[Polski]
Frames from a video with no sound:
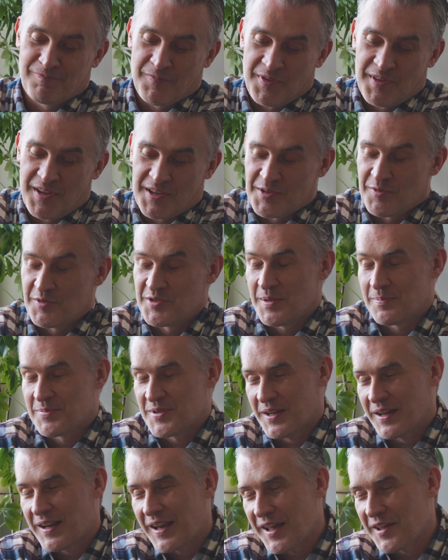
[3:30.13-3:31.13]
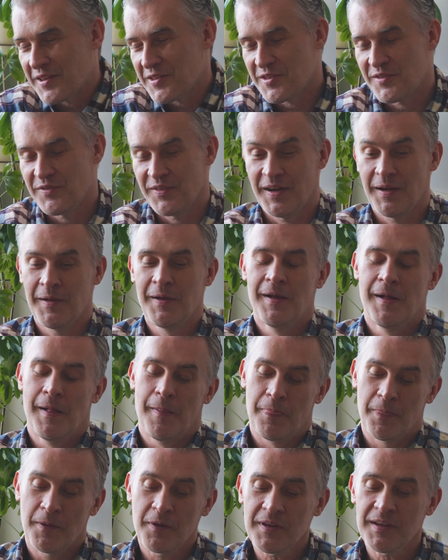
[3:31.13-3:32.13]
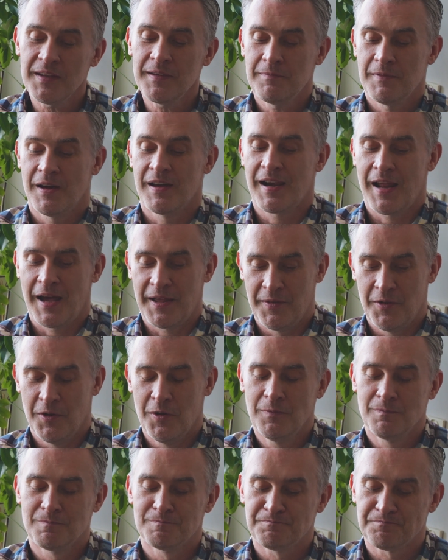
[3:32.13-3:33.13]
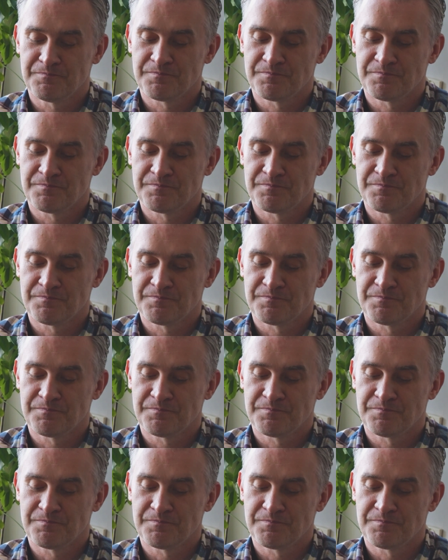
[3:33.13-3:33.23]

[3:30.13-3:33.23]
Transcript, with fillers: zdarzały się przekleństwa, no i rano,